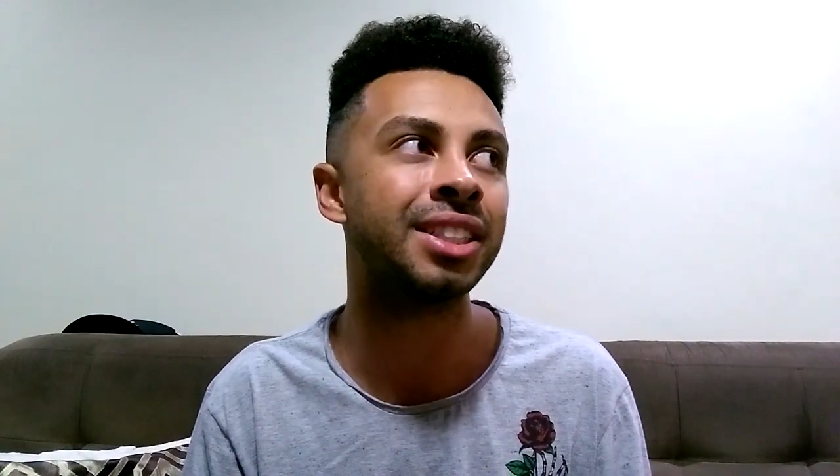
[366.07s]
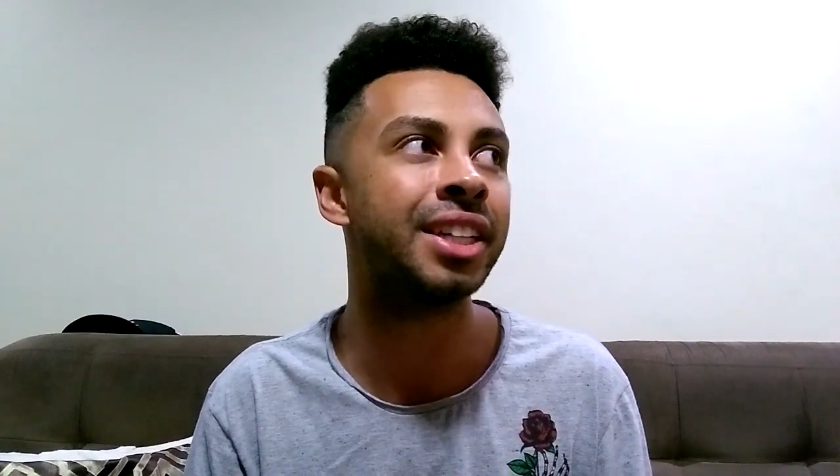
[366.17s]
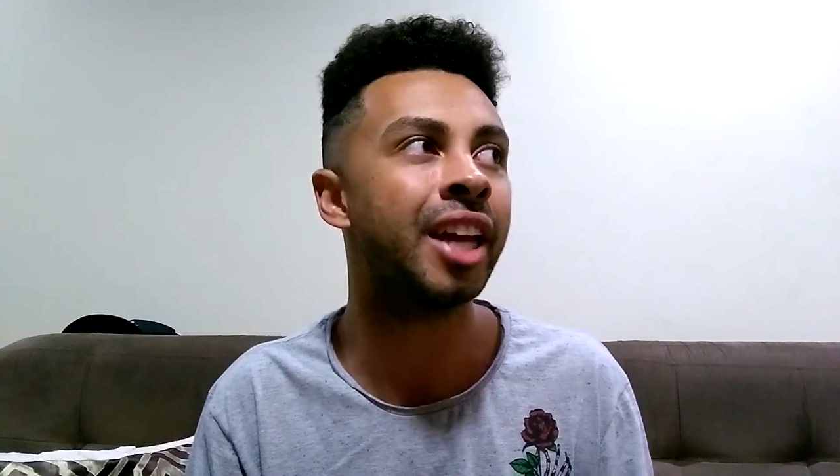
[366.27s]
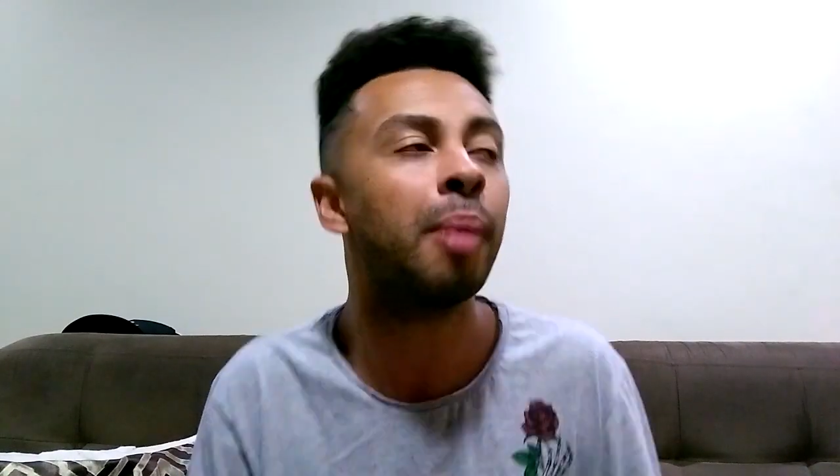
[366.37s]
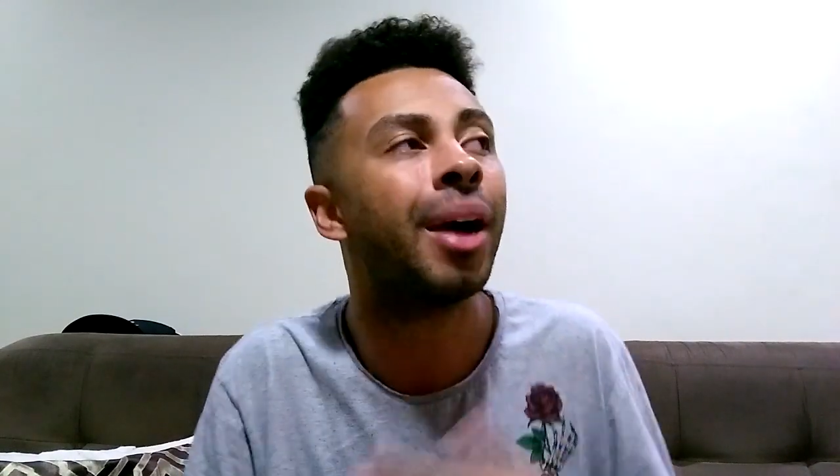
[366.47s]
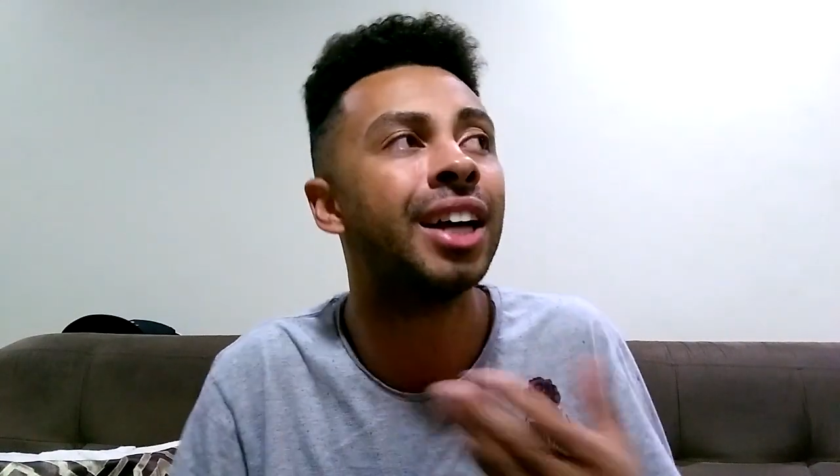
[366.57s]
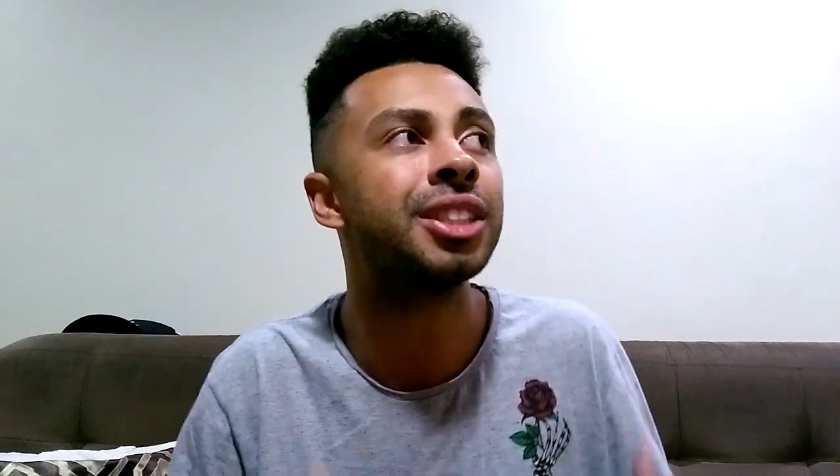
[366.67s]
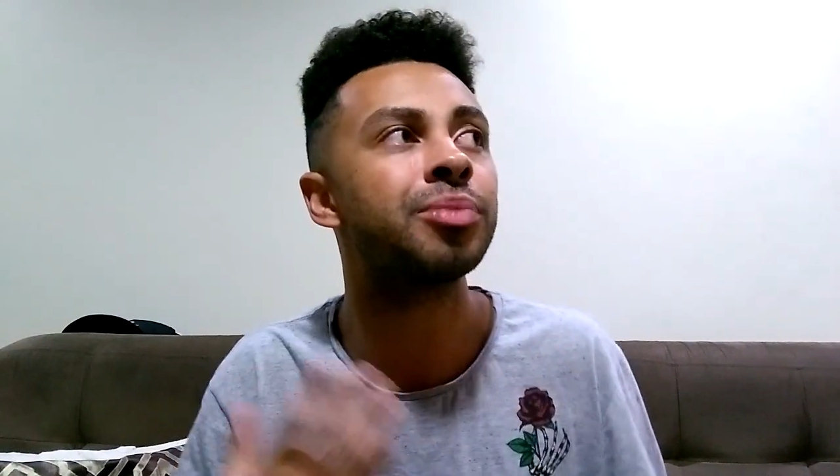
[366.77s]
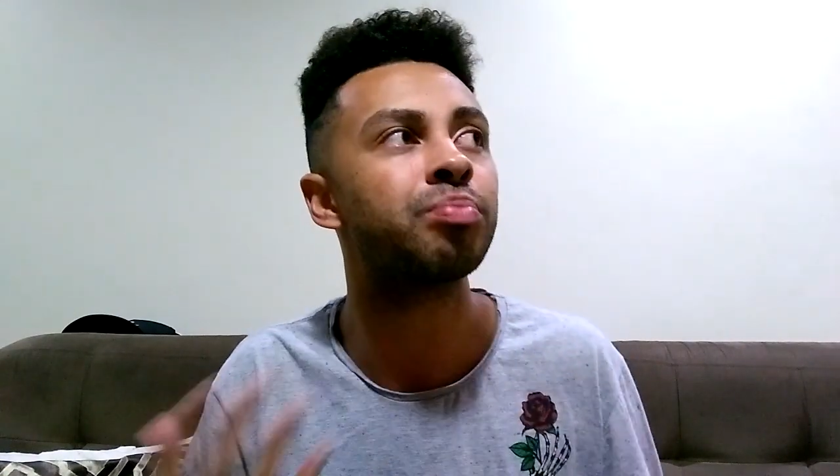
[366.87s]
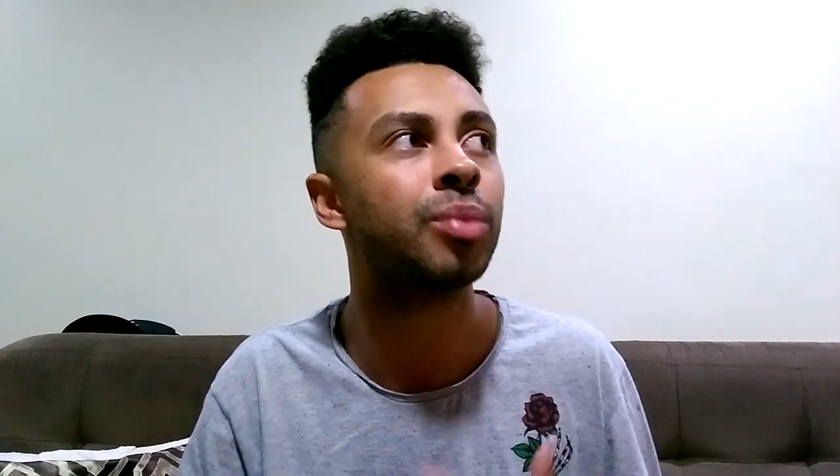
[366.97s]
seria
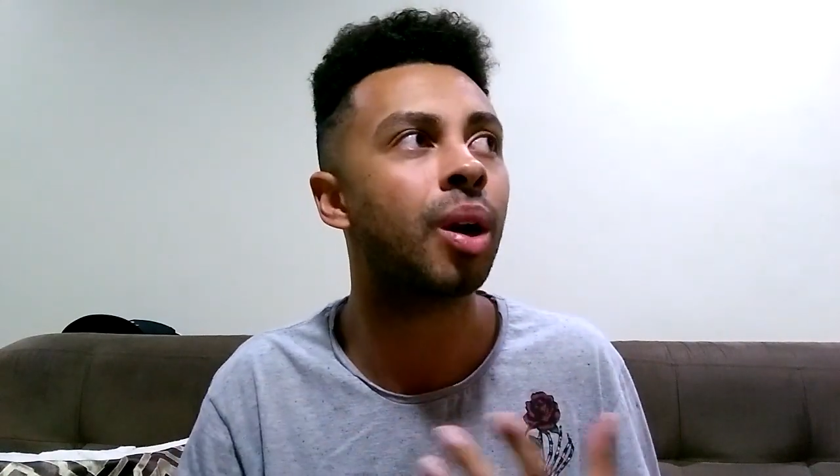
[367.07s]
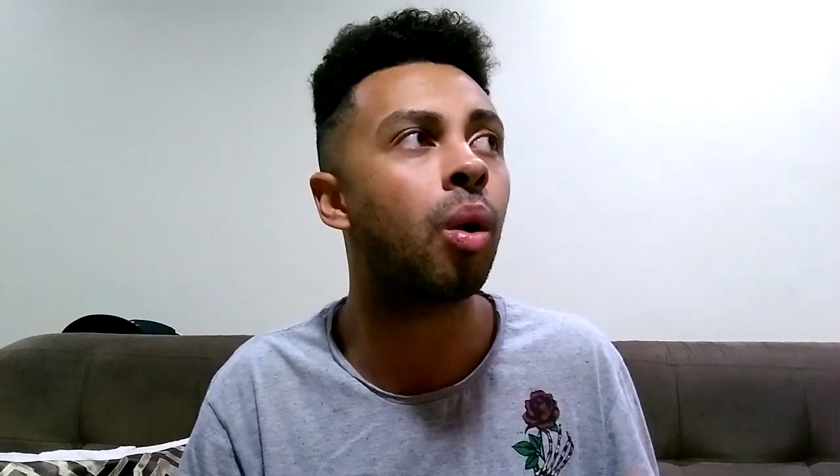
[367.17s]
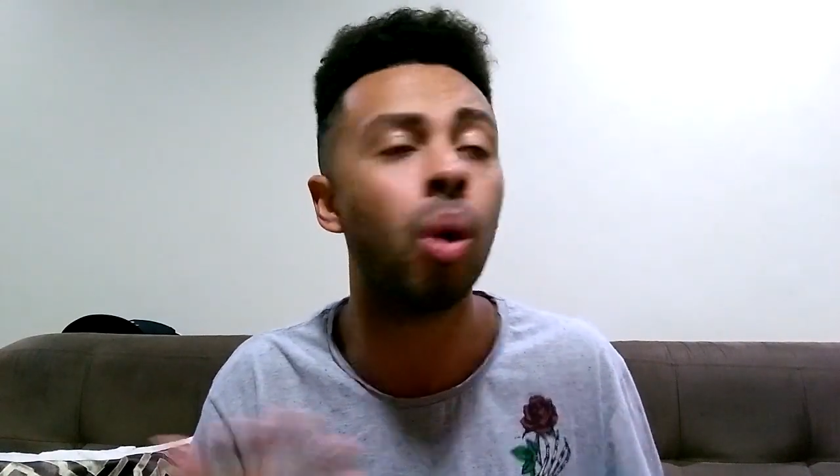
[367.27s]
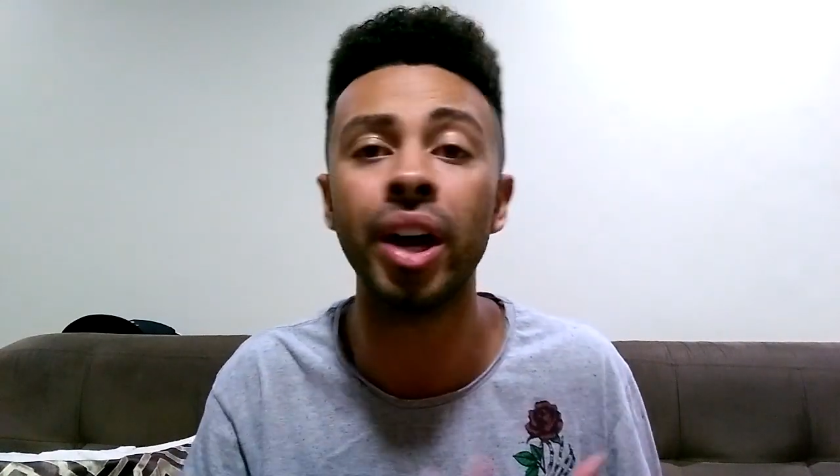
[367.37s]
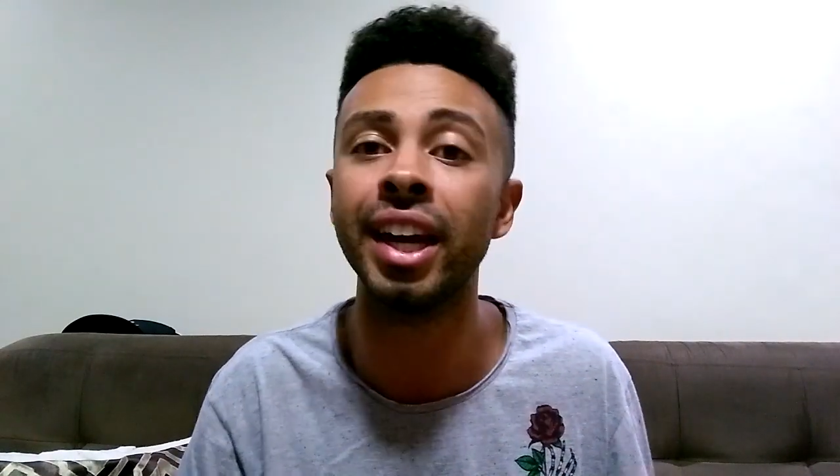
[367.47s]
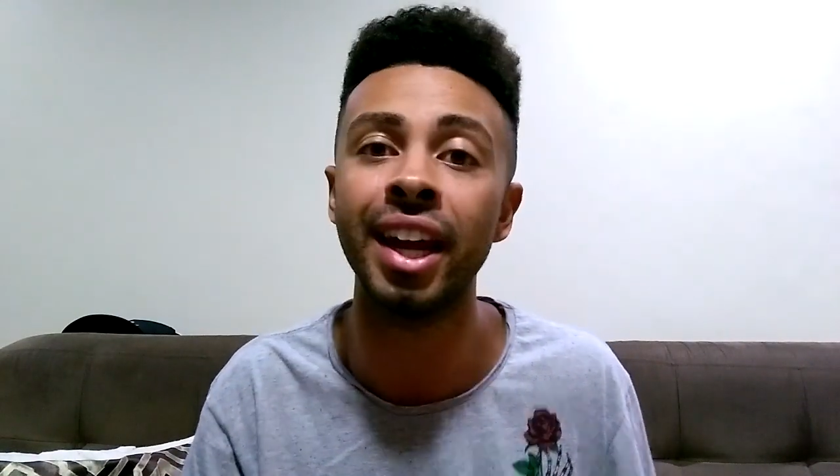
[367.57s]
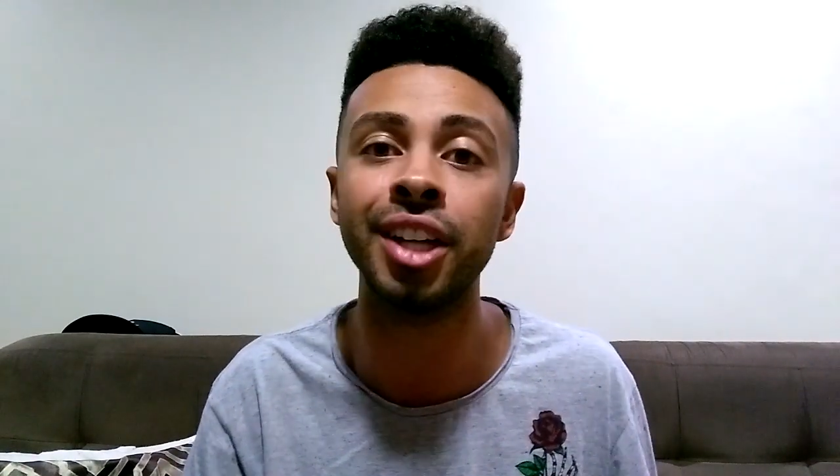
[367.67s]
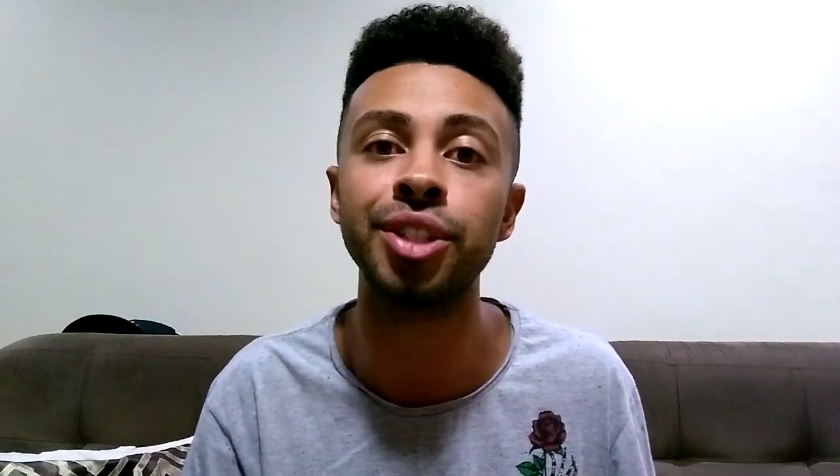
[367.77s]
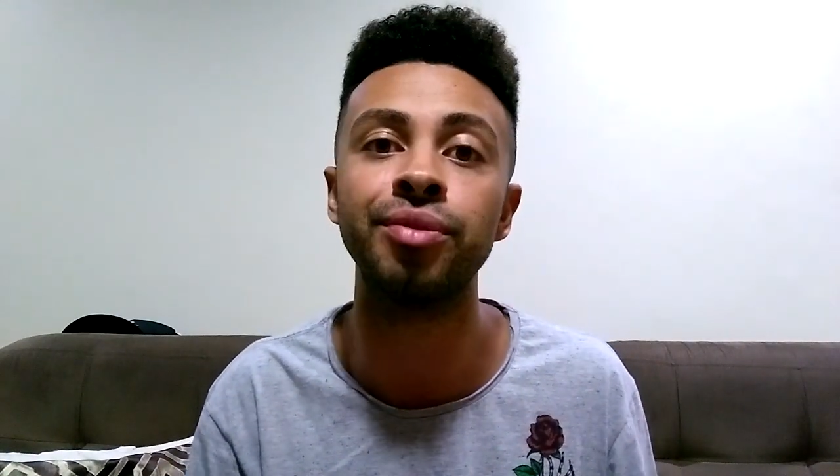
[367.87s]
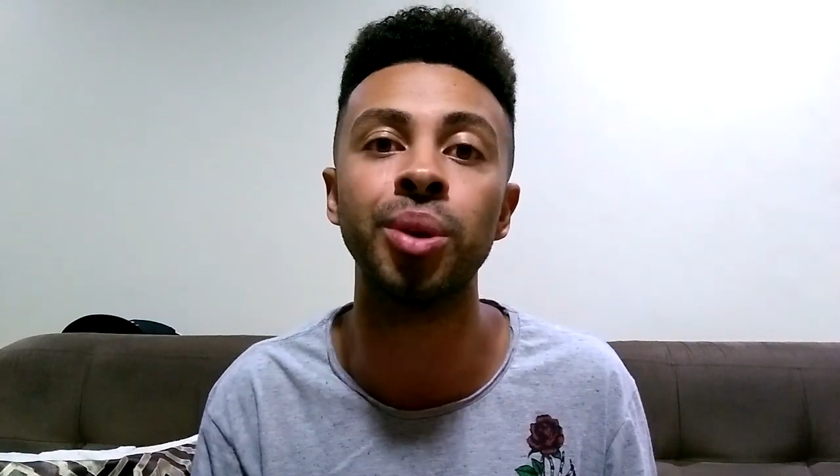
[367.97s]
mais
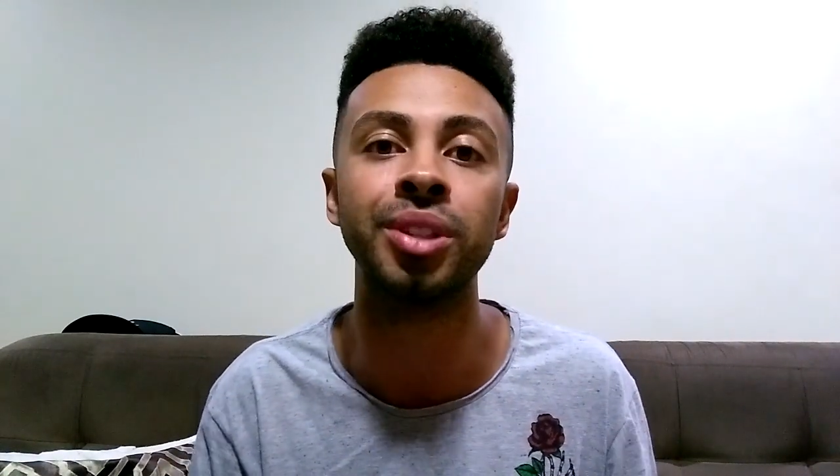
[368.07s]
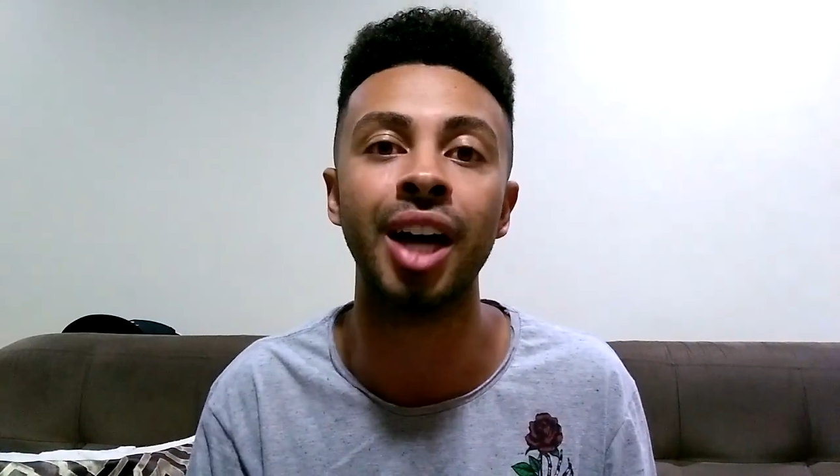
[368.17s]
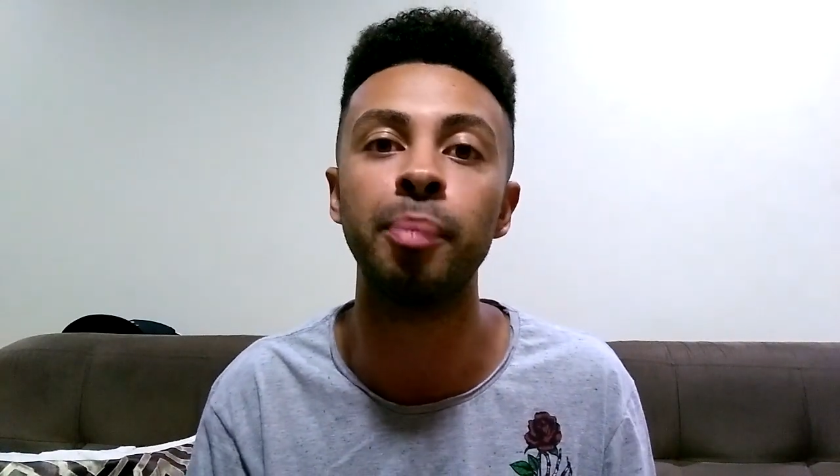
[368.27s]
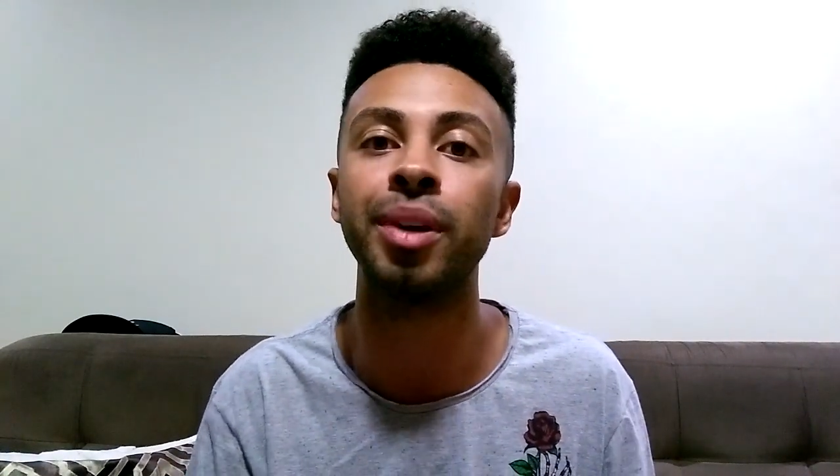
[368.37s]
coerente voltar,